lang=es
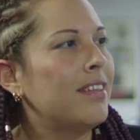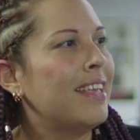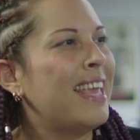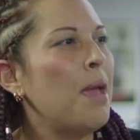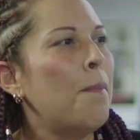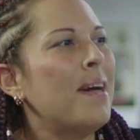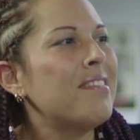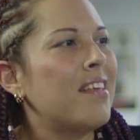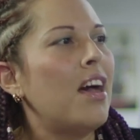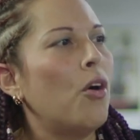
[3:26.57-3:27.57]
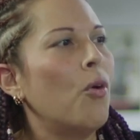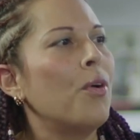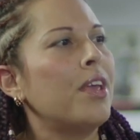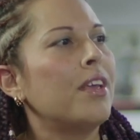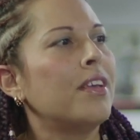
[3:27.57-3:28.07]
¿Qué pasa
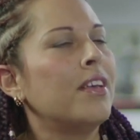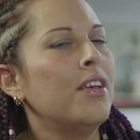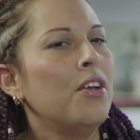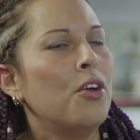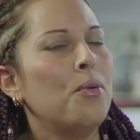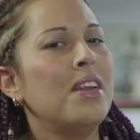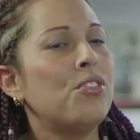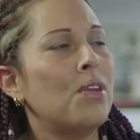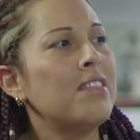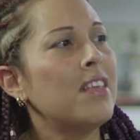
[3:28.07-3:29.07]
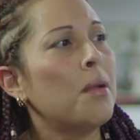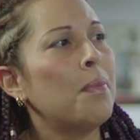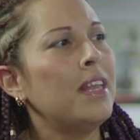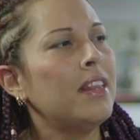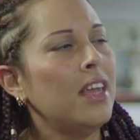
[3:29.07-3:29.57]
hoy? Hoy Venezuela se está
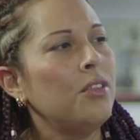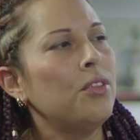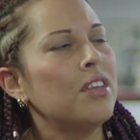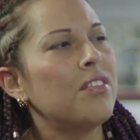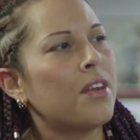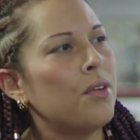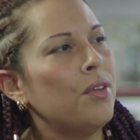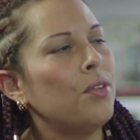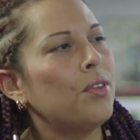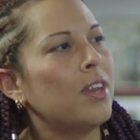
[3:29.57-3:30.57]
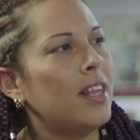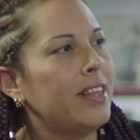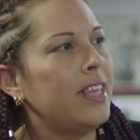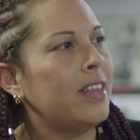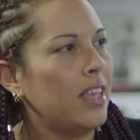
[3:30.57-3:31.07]
planteando un desarrollo
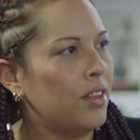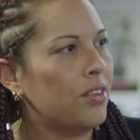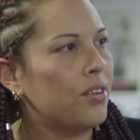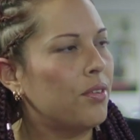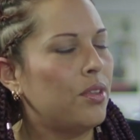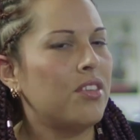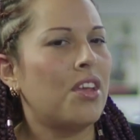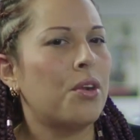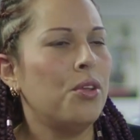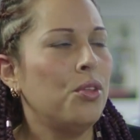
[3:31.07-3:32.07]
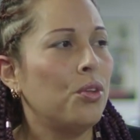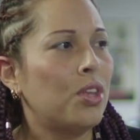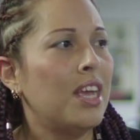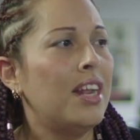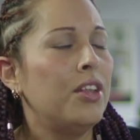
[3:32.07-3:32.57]
industrial distinto, desarrollo
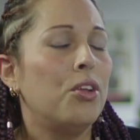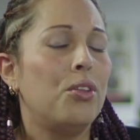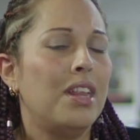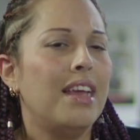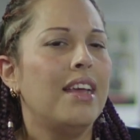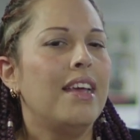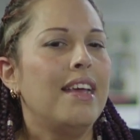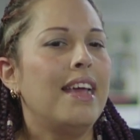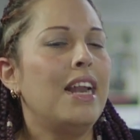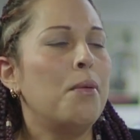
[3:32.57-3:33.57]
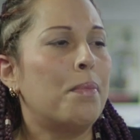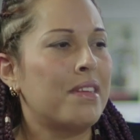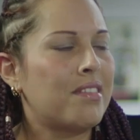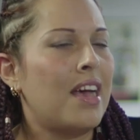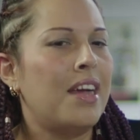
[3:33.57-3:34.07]
industrial donde el
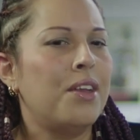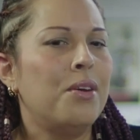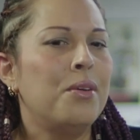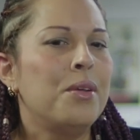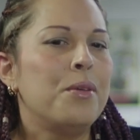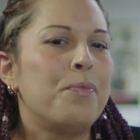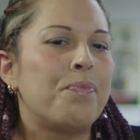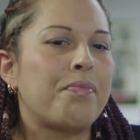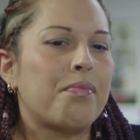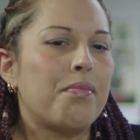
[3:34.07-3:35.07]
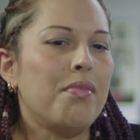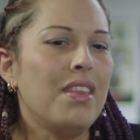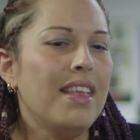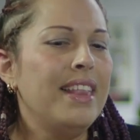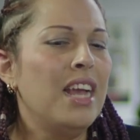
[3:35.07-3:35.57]
empresario
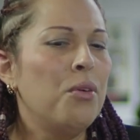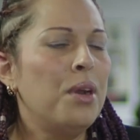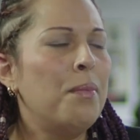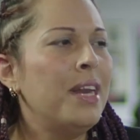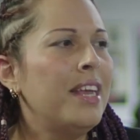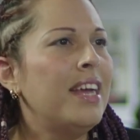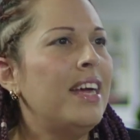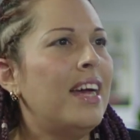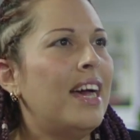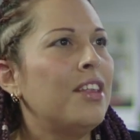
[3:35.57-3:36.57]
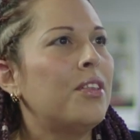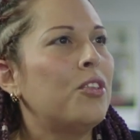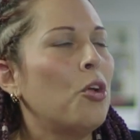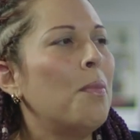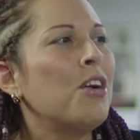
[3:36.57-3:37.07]
de alguna manera
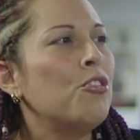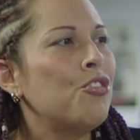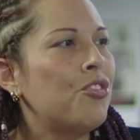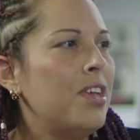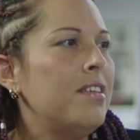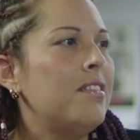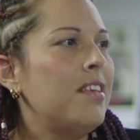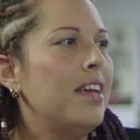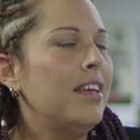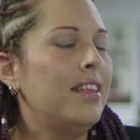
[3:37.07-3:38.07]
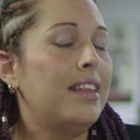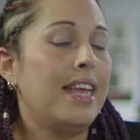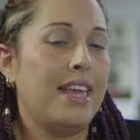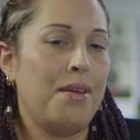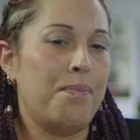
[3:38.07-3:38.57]
toma conciencia
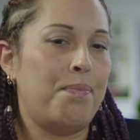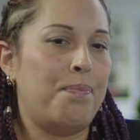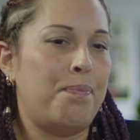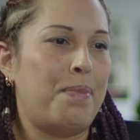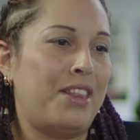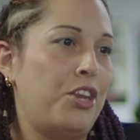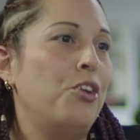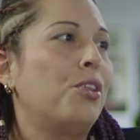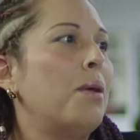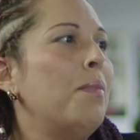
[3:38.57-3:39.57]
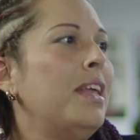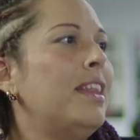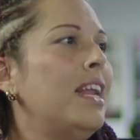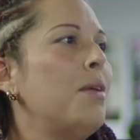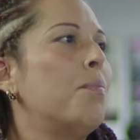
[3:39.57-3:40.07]
de que
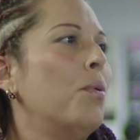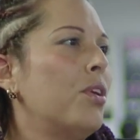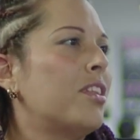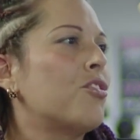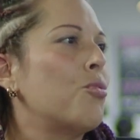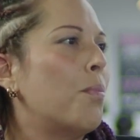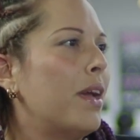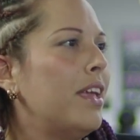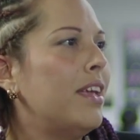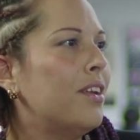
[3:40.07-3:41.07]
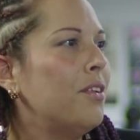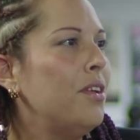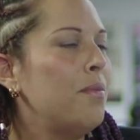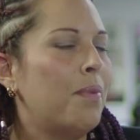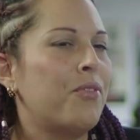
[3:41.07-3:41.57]
patriotamente le importa su país, ¿no?
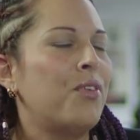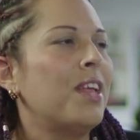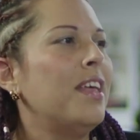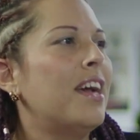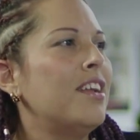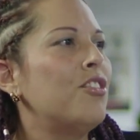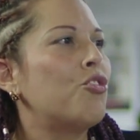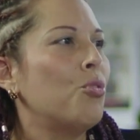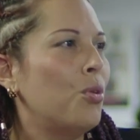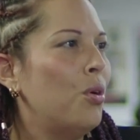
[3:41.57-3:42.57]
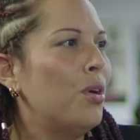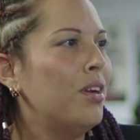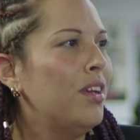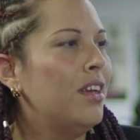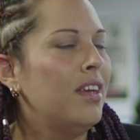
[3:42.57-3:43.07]
Y prefiere dejar el
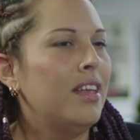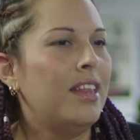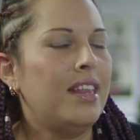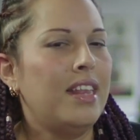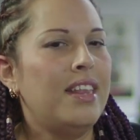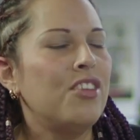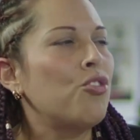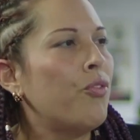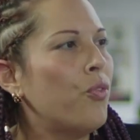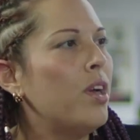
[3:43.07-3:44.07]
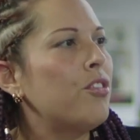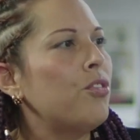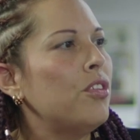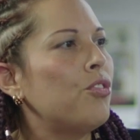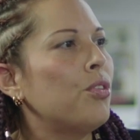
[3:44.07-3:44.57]
sudor de su
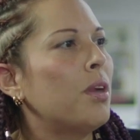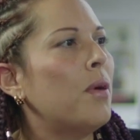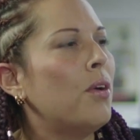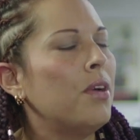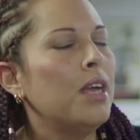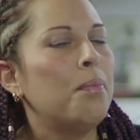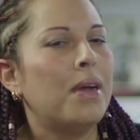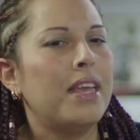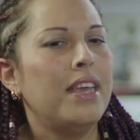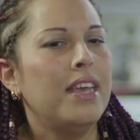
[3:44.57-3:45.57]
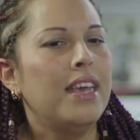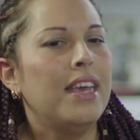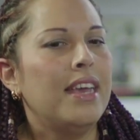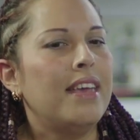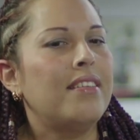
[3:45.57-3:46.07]
esfuerzo y de su trabajo en el país,
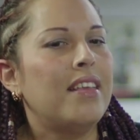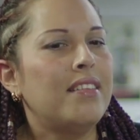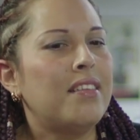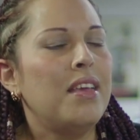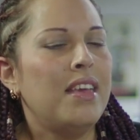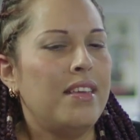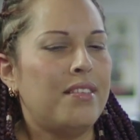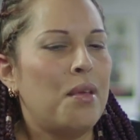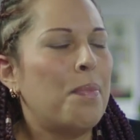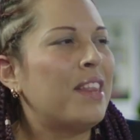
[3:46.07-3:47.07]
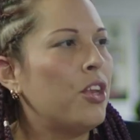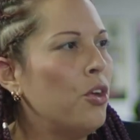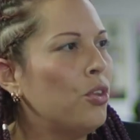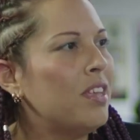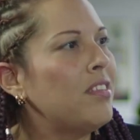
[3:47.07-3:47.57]
ese, ese
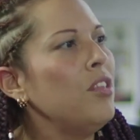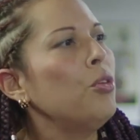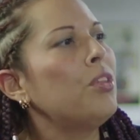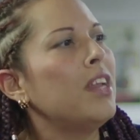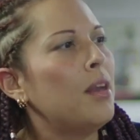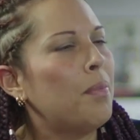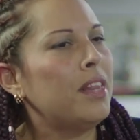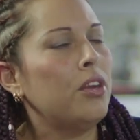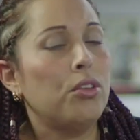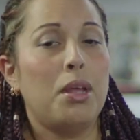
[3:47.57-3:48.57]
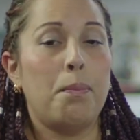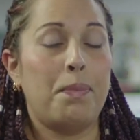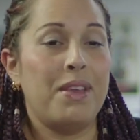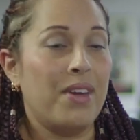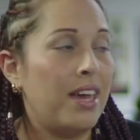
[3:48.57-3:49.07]
patriota, ese industrial patriota
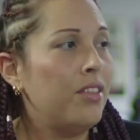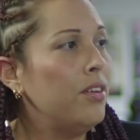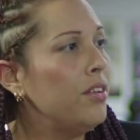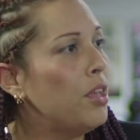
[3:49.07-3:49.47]
privado y